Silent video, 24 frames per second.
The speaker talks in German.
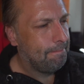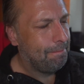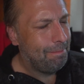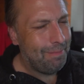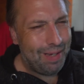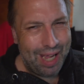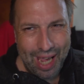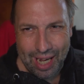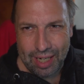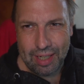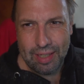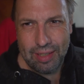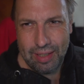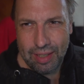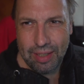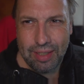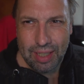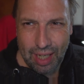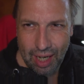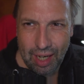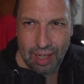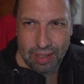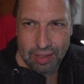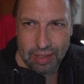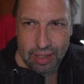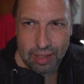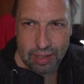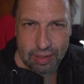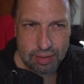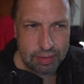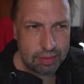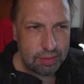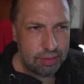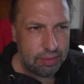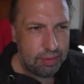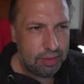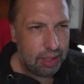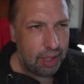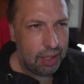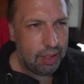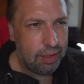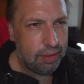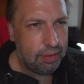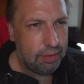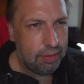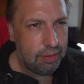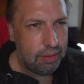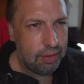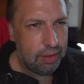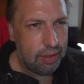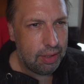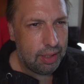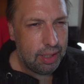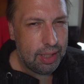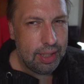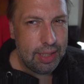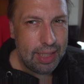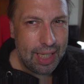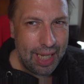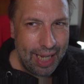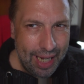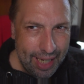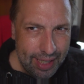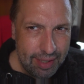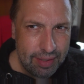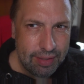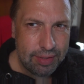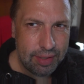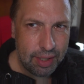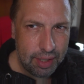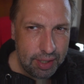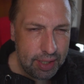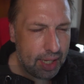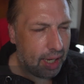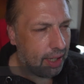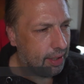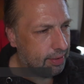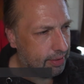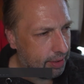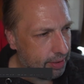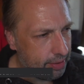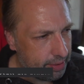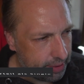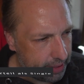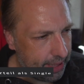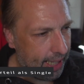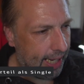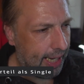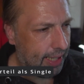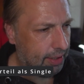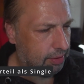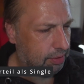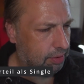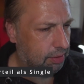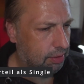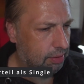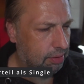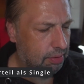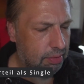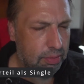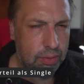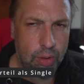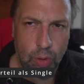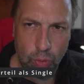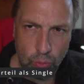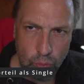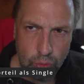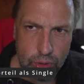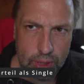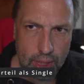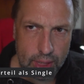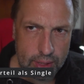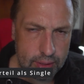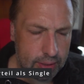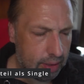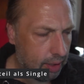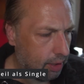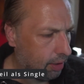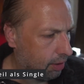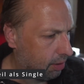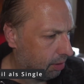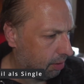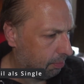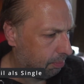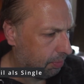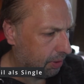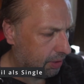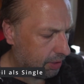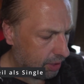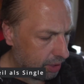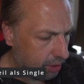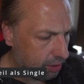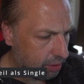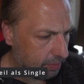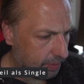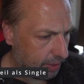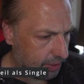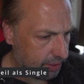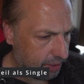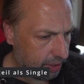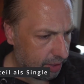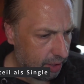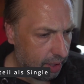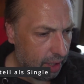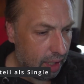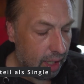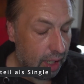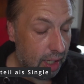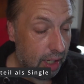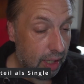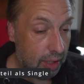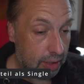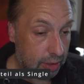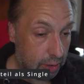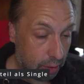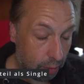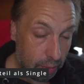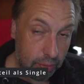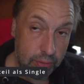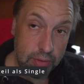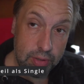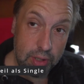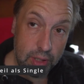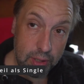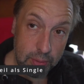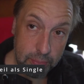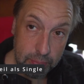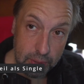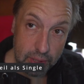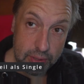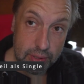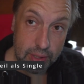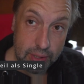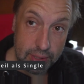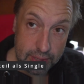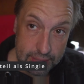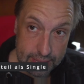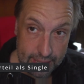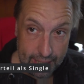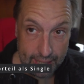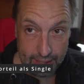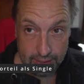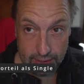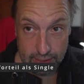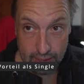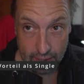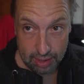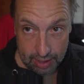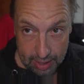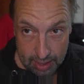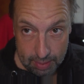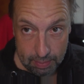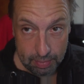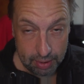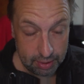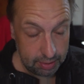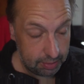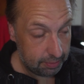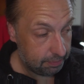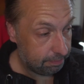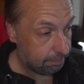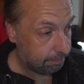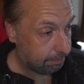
Eigentlich auch nicht, denn ich hätte ja die Zeit grundsätzlich, beziehungsweise könnte ich mir die Zeit ja nehmen